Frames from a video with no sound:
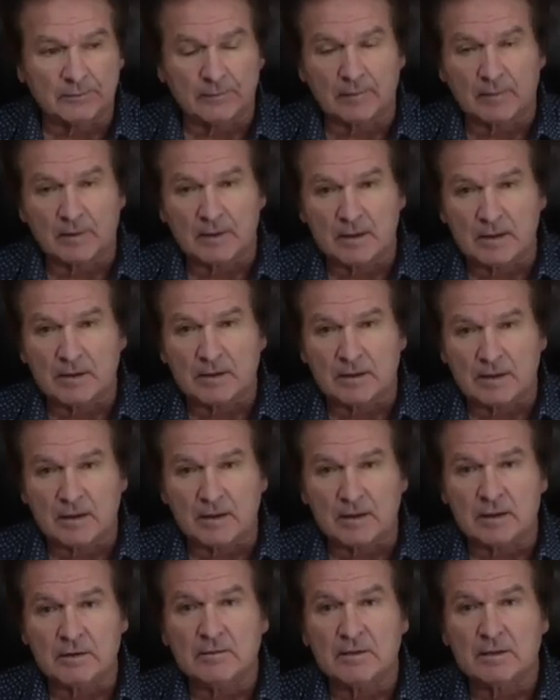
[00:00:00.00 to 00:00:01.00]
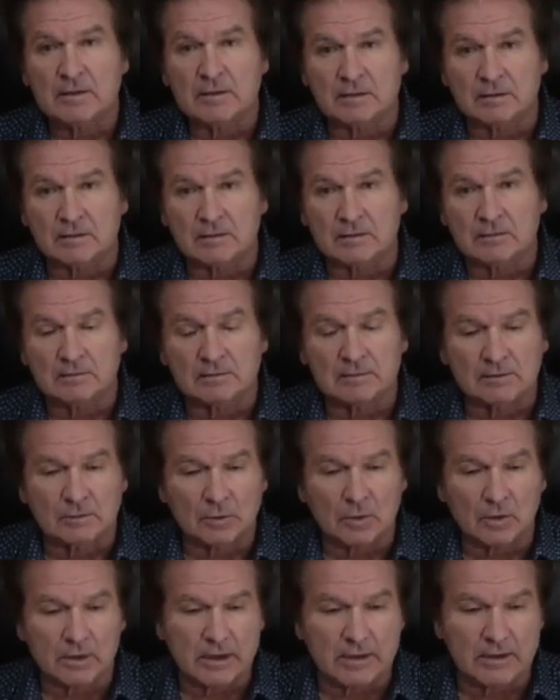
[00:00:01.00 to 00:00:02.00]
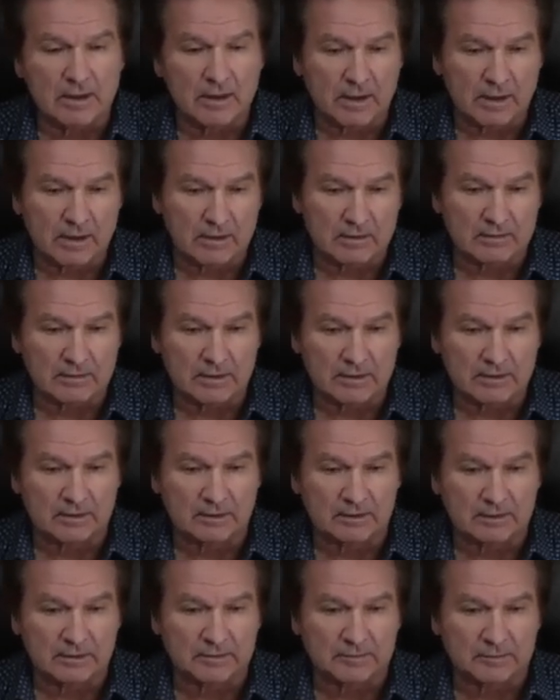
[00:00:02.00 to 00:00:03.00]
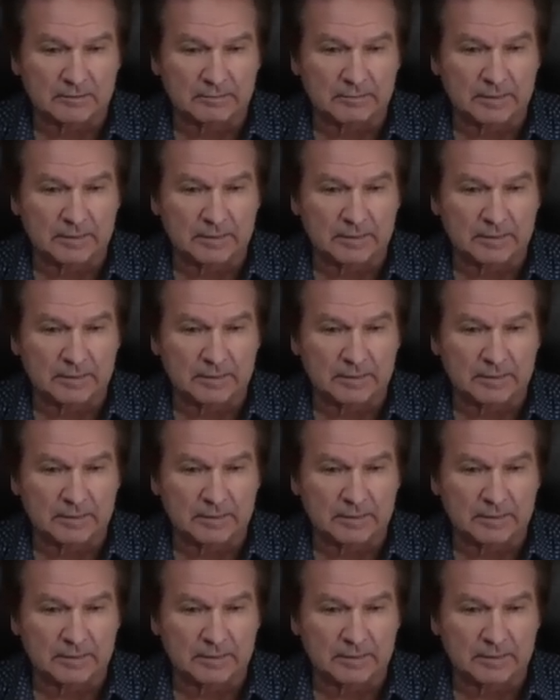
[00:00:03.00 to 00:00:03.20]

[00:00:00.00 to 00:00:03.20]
и, и, и видел, кто какие значит,